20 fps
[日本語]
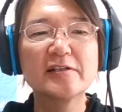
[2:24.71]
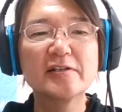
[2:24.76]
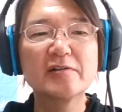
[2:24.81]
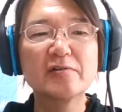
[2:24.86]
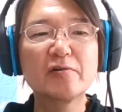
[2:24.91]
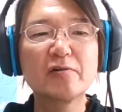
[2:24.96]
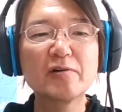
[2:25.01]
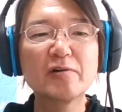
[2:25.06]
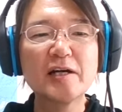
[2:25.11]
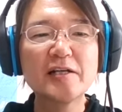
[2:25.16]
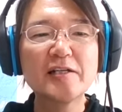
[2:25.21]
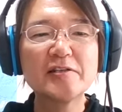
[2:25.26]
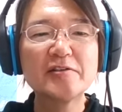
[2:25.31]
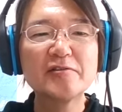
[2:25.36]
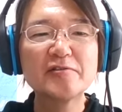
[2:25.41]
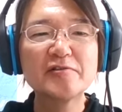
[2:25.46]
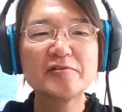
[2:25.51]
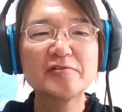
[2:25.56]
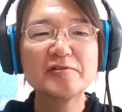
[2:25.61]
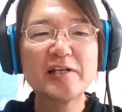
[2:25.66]
公害企業
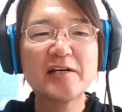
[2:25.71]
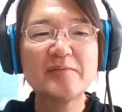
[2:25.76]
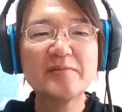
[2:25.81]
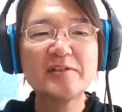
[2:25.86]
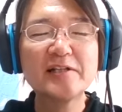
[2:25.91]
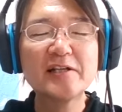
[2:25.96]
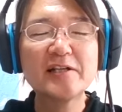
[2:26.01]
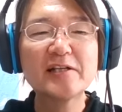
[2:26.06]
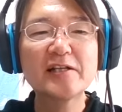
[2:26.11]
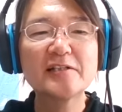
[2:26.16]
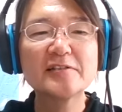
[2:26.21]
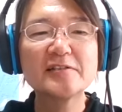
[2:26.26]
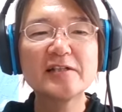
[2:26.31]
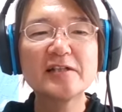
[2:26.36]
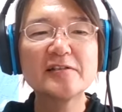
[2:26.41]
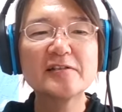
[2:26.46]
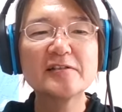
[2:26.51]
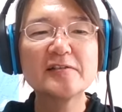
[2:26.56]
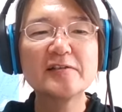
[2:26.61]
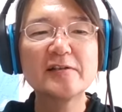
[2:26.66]
球団みたいな感じでやっ
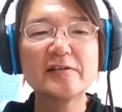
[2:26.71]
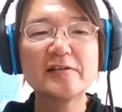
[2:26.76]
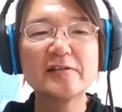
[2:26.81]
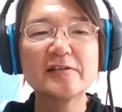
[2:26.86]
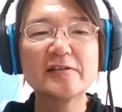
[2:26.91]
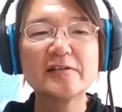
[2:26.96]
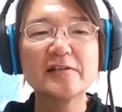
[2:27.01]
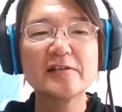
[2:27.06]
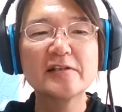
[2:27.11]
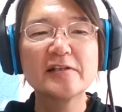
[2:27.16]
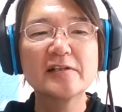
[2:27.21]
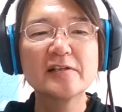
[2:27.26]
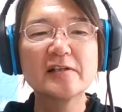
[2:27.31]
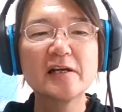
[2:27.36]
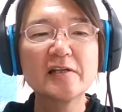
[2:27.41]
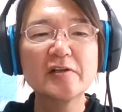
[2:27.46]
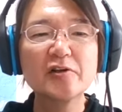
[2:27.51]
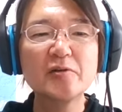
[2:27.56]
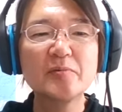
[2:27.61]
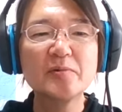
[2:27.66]
てて
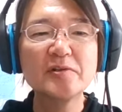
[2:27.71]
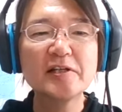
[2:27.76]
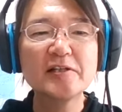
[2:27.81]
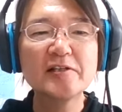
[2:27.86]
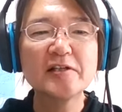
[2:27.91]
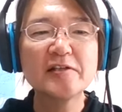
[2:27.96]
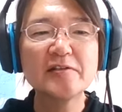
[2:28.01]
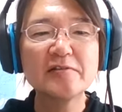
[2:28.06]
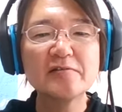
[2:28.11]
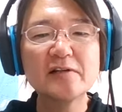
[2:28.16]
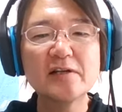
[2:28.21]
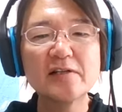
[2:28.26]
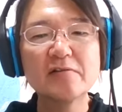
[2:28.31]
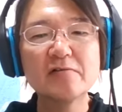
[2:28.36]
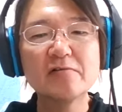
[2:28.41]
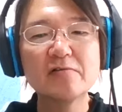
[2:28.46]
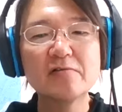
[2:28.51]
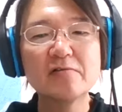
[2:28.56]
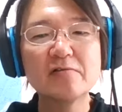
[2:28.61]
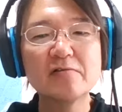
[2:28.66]
環境問題研究会の
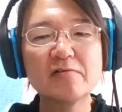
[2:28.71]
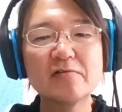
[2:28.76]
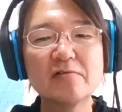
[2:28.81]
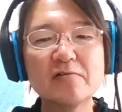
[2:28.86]
方は、